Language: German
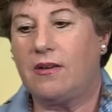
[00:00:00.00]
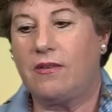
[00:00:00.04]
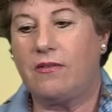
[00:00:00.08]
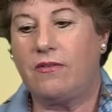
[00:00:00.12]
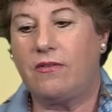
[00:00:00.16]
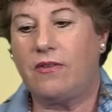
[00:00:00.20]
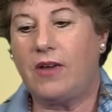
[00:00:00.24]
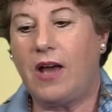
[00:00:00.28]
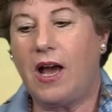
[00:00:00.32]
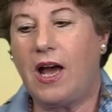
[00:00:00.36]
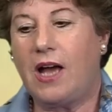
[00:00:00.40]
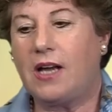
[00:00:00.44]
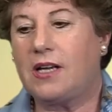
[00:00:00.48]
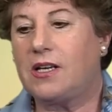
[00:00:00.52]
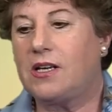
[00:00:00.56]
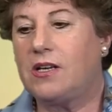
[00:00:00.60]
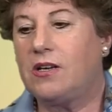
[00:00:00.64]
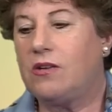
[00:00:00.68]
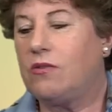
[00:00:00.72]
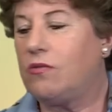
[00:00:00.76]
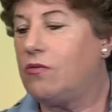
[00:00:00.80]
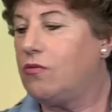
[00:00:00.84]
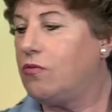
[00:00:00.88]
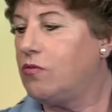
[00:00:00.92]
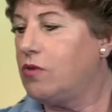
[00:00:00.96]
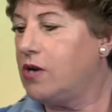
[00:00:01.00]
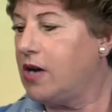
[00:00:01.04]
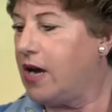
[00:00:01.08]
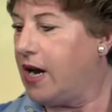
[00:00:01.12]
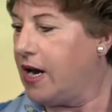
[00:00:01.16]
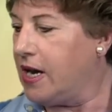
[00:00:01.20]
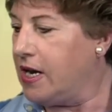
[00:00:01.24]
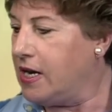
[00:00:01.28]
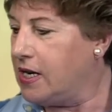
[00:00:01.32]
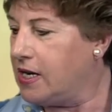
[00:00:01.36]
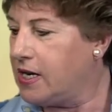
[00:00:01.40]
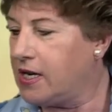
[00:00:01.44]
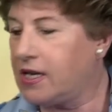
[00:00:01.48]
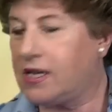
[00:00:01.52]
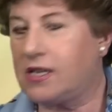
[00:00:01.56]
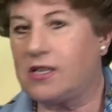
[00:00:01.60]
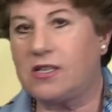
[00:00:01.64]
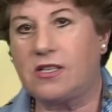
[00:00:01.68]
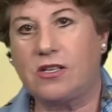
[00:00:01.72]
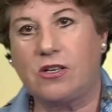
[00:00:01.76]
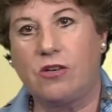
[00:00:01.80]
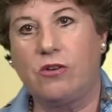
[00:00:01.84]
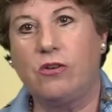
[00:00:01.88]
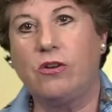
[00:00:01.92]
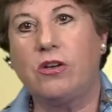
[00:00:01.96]
wir hatten
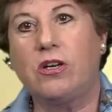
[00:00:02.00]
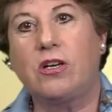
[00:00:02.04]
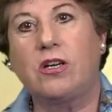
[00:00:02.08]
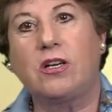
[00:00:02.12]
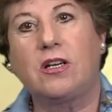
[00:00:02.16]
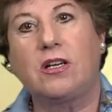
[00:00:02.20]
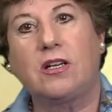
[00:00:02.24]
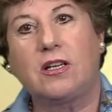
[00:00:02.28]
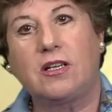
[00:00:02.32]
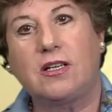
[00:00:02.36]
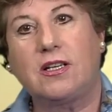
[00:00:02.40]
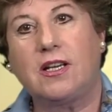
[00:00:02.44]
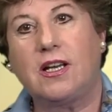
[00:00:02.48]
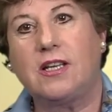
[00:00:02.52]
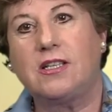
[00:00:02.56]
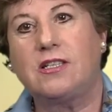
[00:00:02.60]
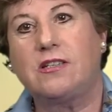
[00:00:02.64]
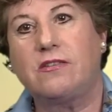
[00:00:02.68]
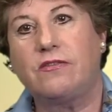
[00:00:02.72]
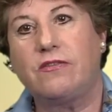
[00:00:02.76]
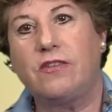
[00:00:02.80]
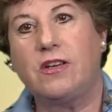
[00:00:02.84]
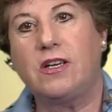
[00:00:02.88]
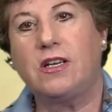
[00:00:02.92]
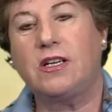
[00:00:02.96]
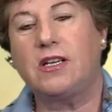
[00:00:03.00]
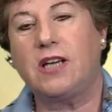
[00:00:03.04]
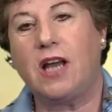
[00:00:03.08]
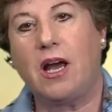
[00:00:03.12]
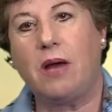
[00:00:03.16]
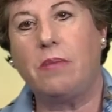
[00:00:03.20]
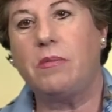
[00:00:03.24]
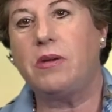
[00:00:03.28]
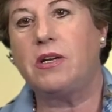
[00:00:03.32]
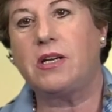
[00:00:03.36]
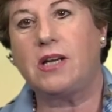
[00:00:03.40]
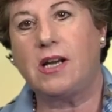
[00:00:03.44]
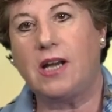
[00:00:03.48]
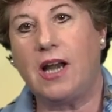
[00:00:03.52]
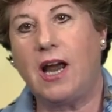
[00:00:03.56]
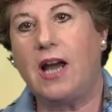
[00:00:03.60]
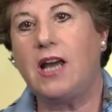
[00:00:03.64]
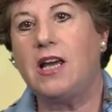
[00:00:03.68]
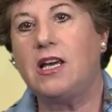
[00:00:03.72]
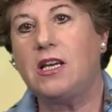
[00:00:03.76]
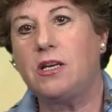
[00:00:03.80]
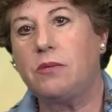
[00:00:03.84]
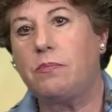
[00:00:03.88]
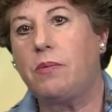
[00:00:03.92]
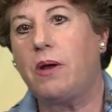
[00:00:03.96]
unendliches Glück, dass wir damit
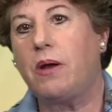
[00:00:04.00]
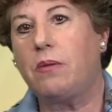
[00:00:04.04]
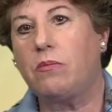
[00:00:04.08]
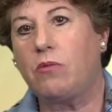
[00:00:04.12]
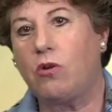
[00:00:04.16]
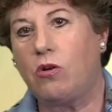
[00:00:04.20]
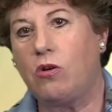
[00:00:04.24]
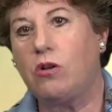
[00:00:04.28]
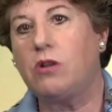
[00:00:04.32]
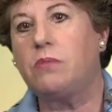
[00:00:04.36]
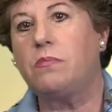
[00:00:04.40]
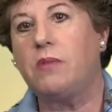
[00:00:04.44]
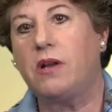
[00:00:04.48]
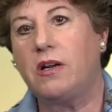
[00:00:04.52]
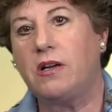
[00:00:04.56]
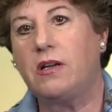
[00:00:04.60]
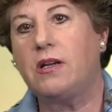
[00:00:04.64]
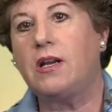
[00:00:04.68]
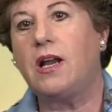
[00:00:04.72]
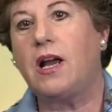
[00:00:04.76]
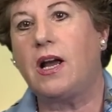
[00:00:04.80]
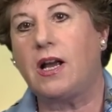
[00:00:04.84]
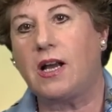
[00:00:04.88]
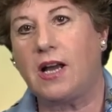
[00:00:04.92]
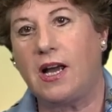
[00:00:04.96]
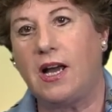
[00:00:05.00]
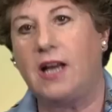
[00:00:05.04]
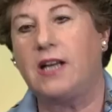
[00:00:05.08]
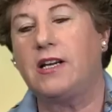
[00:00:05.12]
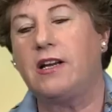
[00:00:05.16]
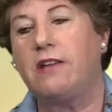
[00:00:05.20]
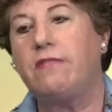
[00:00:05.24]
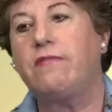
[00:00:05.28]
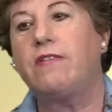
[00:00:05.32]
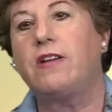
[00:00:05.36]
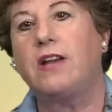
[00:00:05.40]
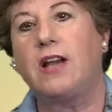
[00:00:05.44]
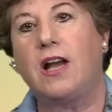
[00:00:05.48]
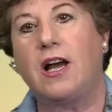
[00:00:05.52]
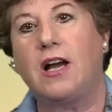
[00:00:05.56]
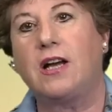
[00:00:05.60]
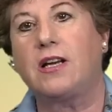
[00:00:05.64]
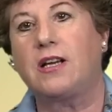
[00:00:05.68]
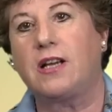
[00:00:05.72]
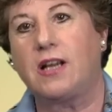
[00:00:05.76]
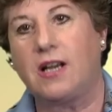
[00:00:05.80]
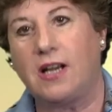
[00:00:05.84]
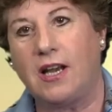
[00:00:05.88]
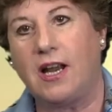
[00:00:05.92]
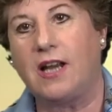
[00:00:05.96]
gleich beim Goldman Arcana
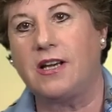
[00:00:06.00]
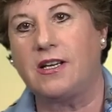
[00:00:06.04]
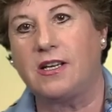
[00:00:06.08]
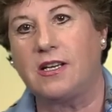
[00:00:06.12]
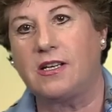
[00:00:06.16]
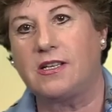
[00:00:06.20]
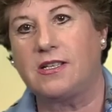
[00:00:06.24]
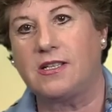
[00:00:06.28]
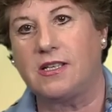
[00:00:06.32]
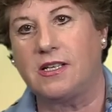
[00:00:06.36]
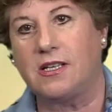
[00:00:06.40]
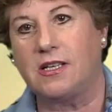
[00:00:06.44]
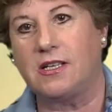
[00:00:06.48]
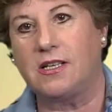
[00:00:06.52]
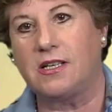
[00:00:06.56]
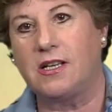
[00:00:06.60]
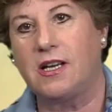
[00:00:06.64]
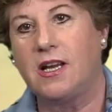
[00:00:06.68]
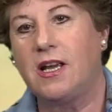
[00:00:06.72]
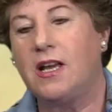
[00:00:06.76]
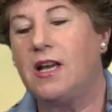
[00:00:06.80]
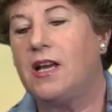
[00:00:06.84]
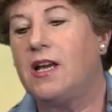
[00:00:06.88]
Verlag gelandet sind.